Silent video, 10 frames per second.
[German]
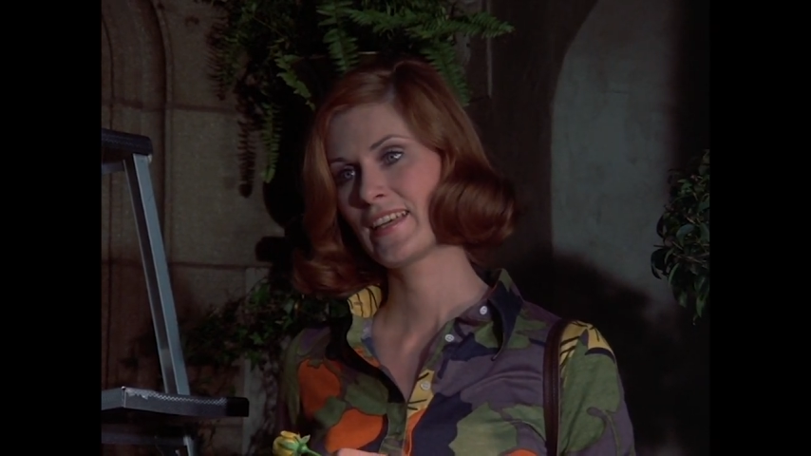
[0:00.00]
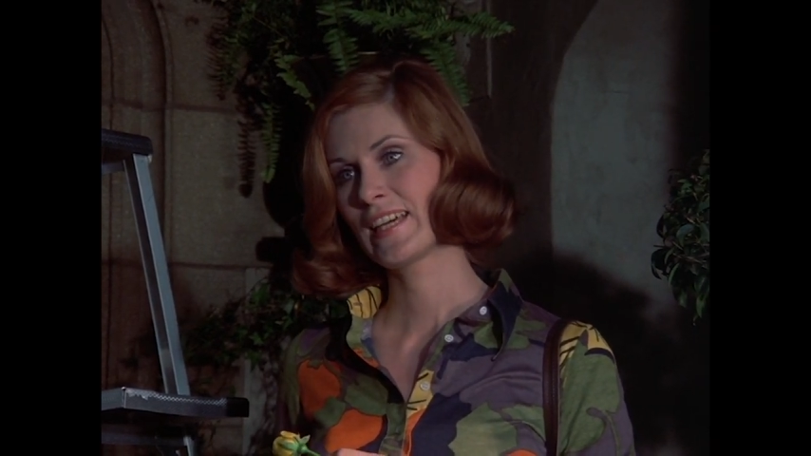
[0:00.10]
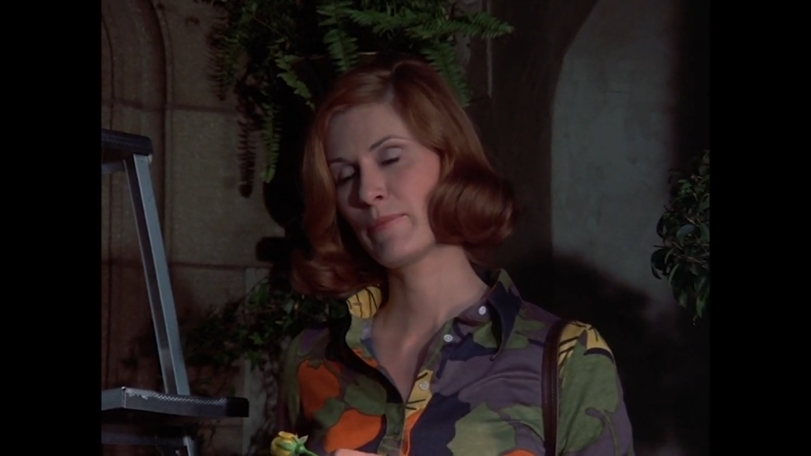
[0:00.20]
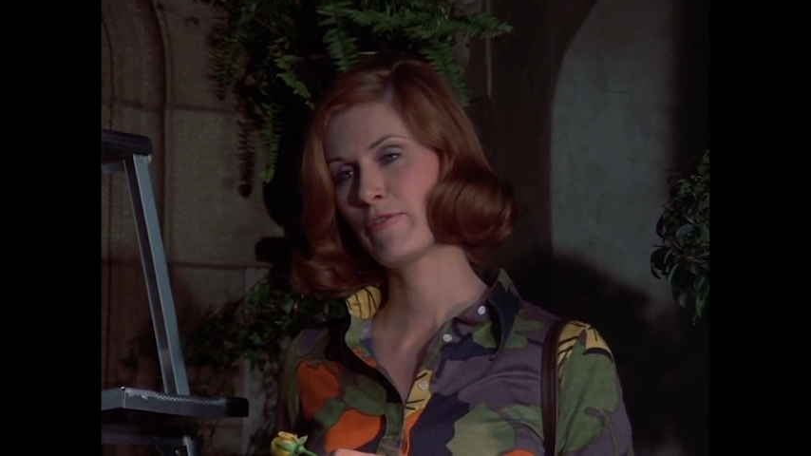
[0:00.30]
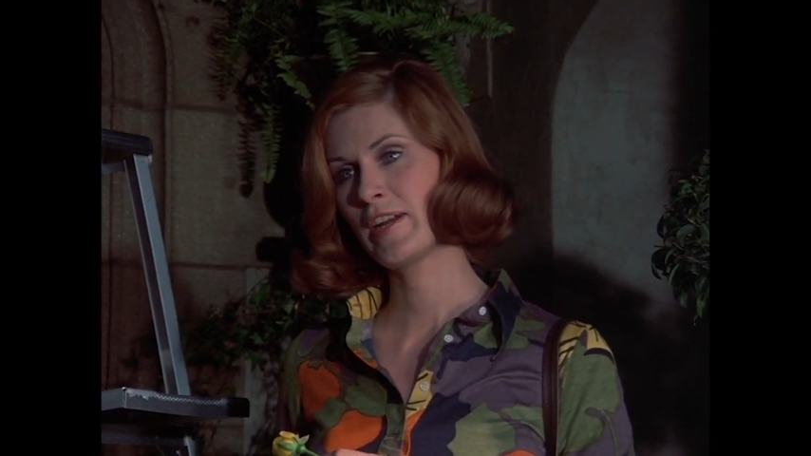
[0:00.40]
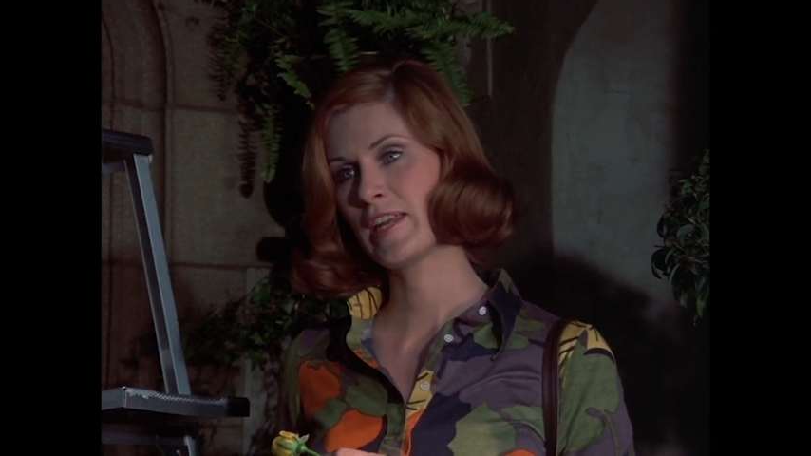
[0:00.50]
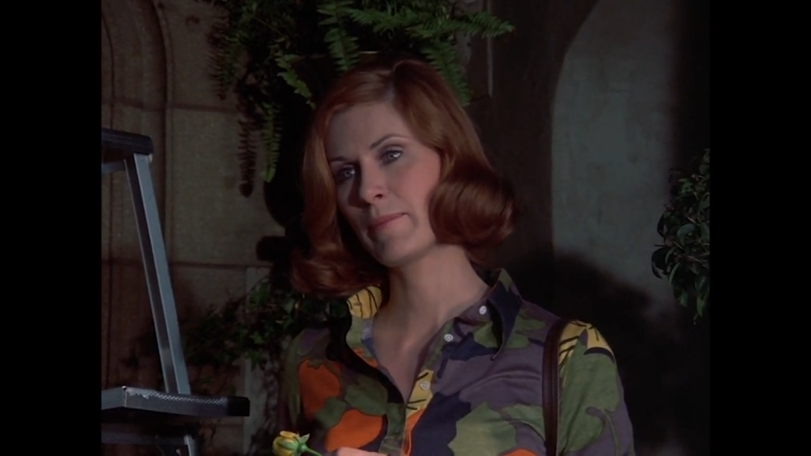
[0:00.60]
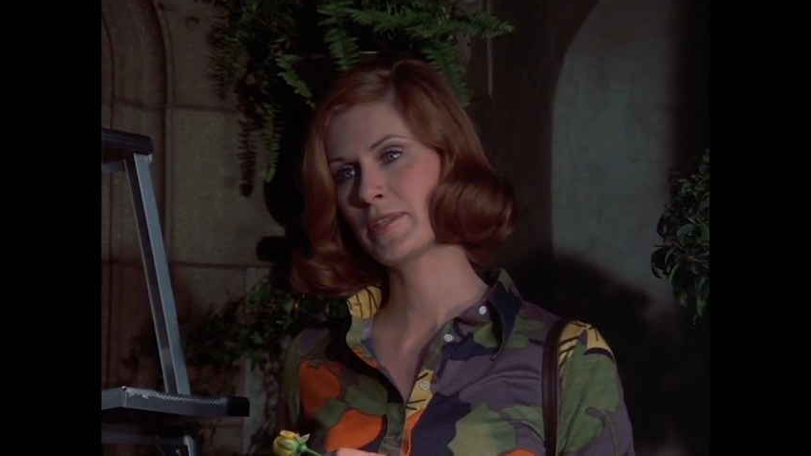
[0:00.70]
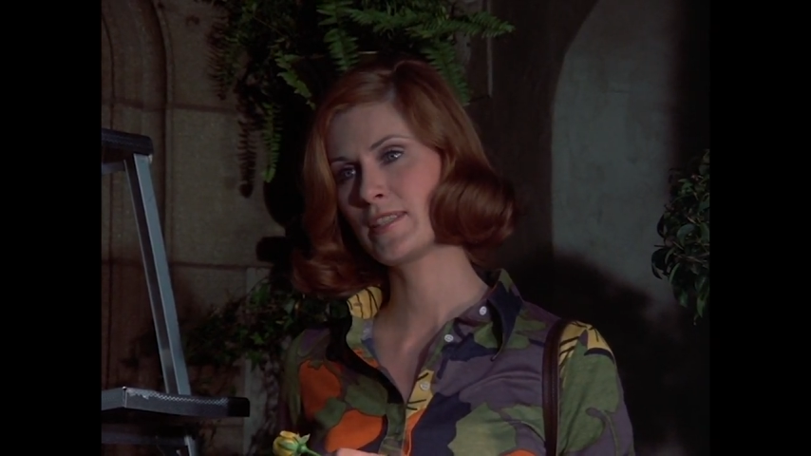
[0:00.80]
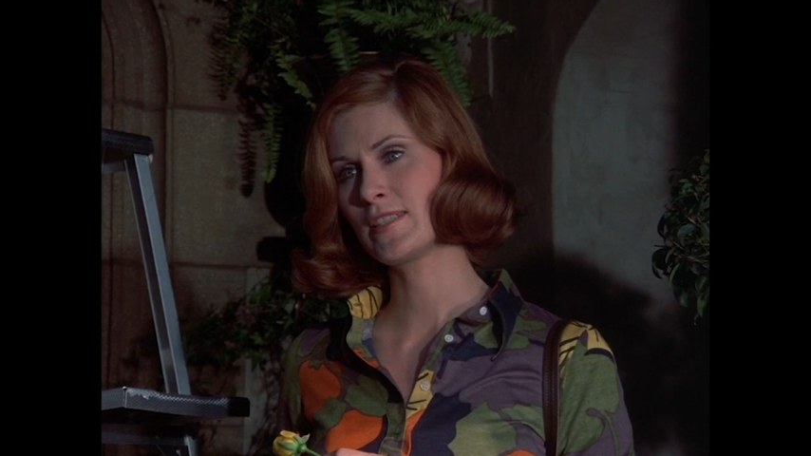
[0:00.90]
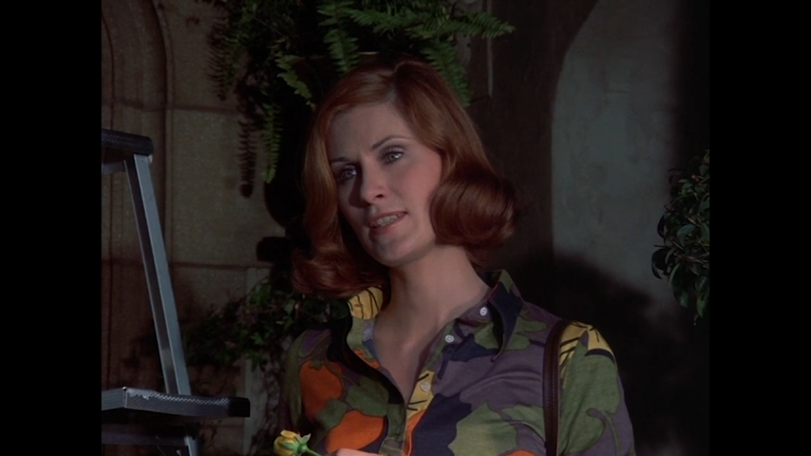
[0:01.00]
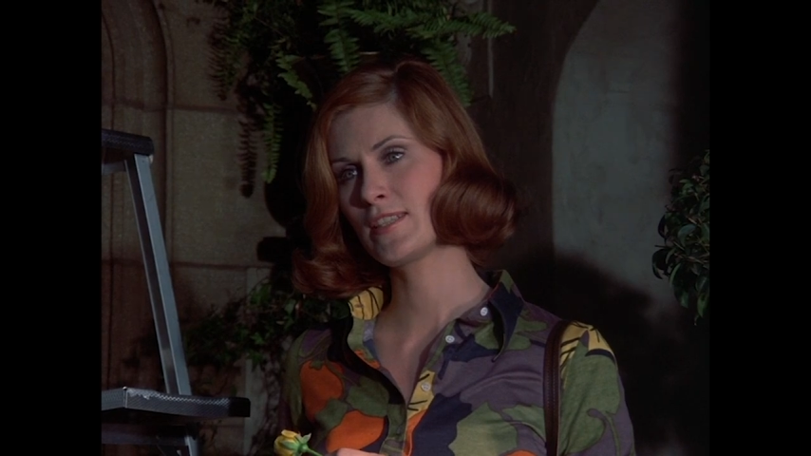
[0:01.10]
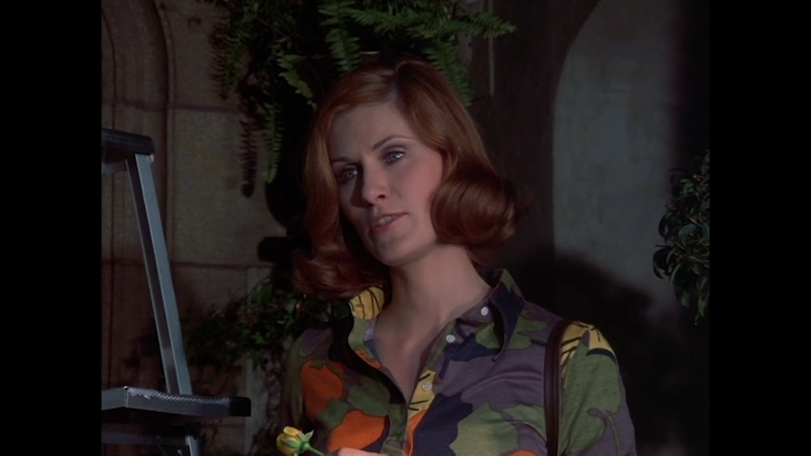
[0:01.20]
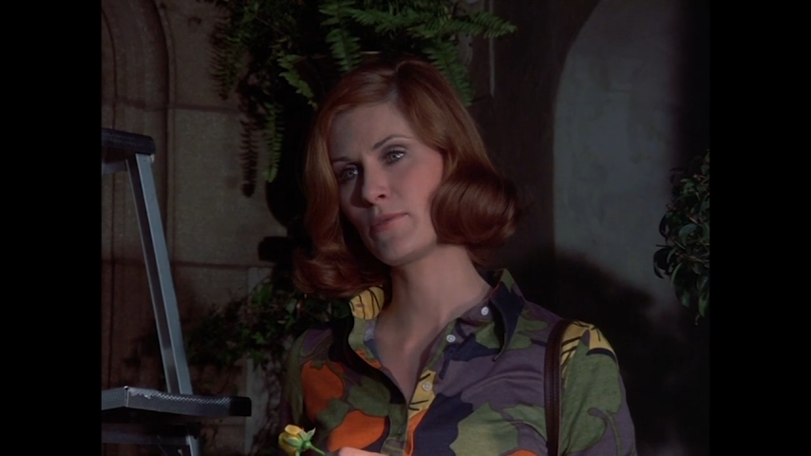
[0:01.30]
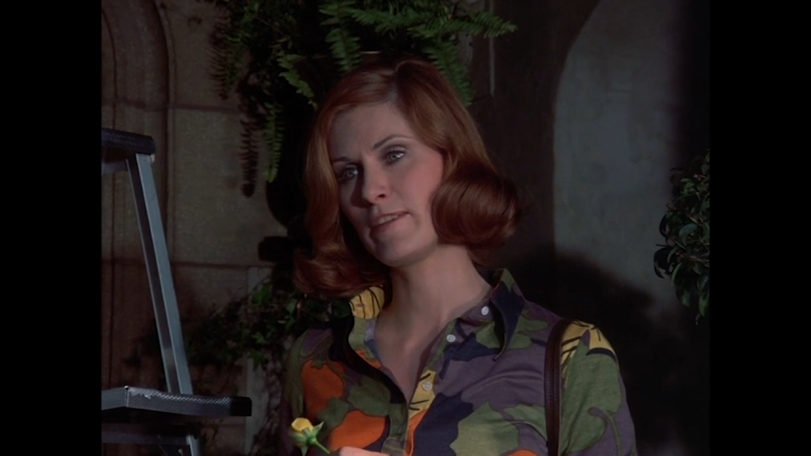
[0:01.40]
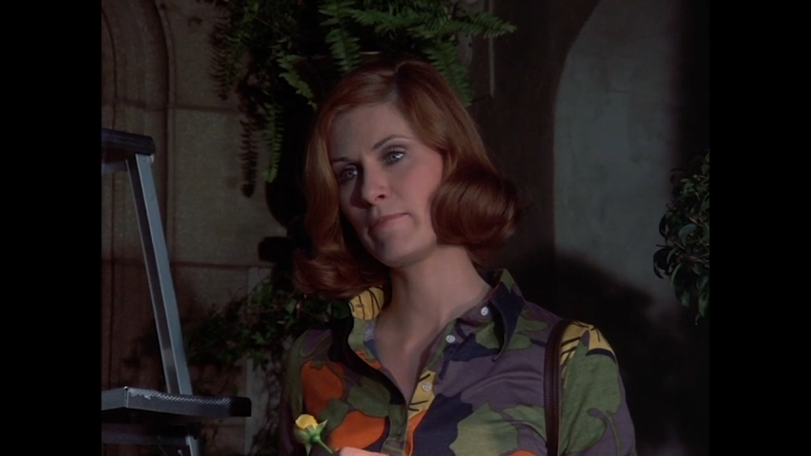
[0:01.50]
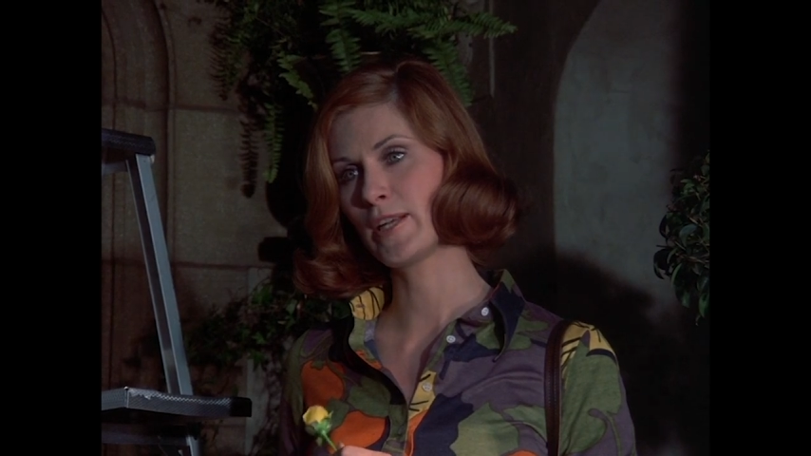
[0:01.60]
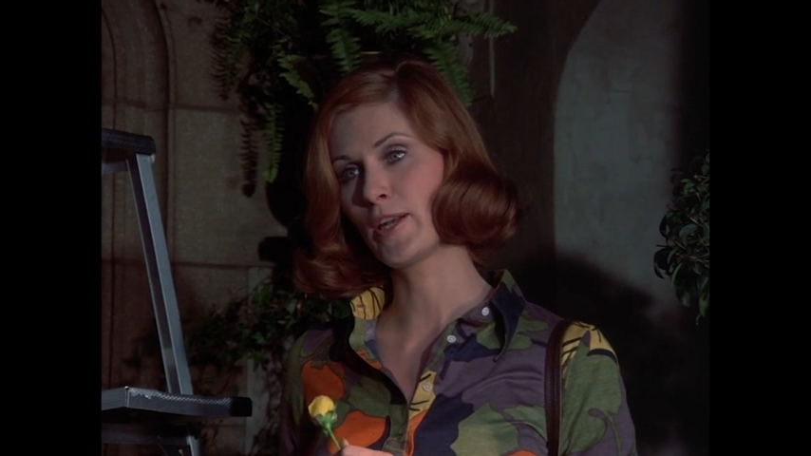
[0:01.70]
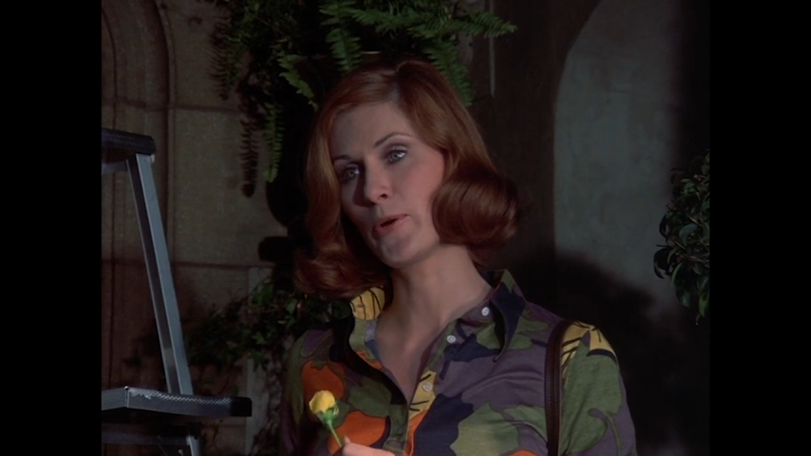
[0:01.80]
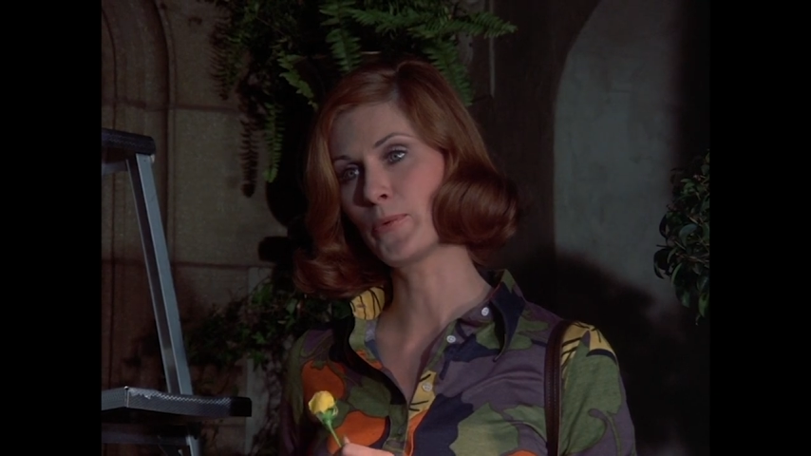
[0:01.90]
Dennoch muss ich Sie bitten zu gehen, und zwar
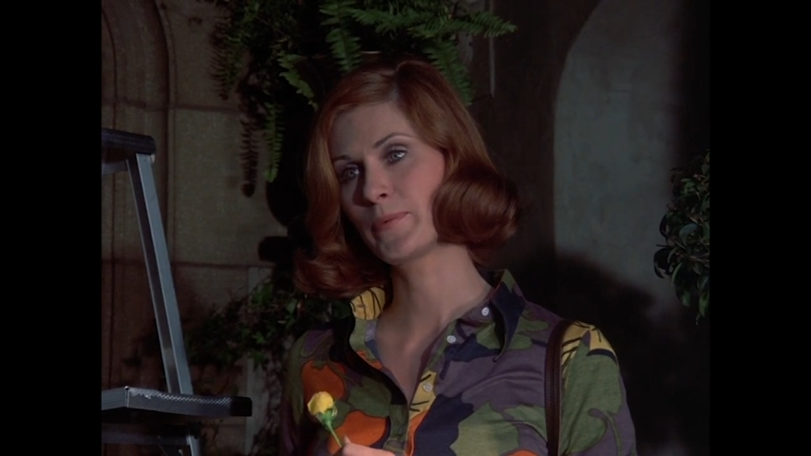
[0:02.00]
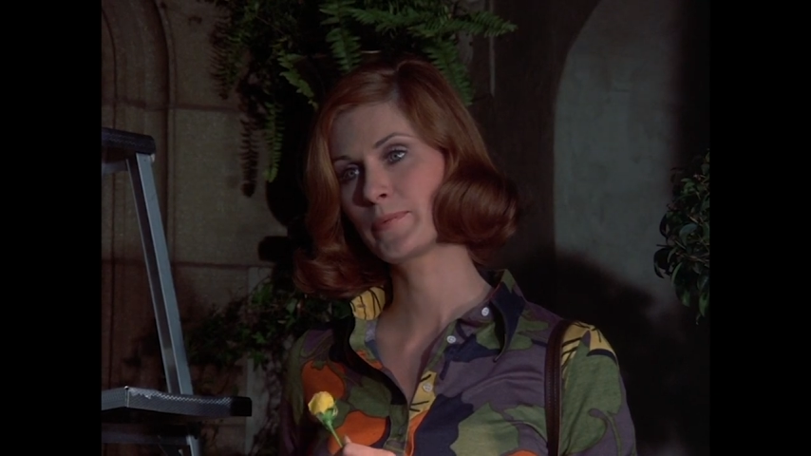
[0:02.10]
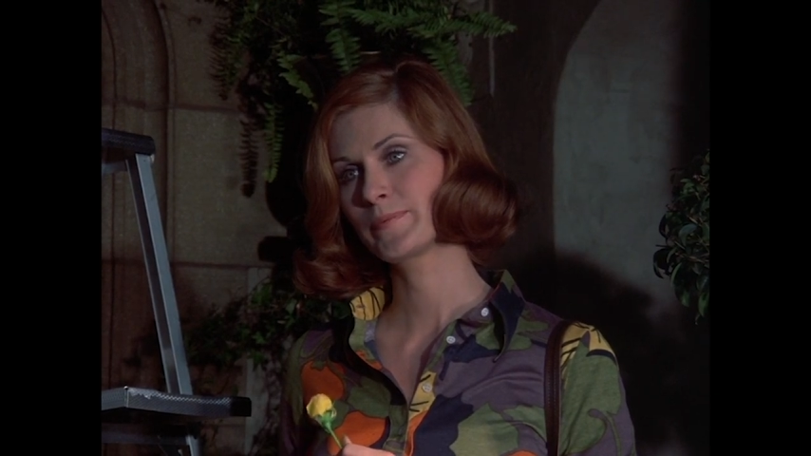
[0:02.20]
endgültig.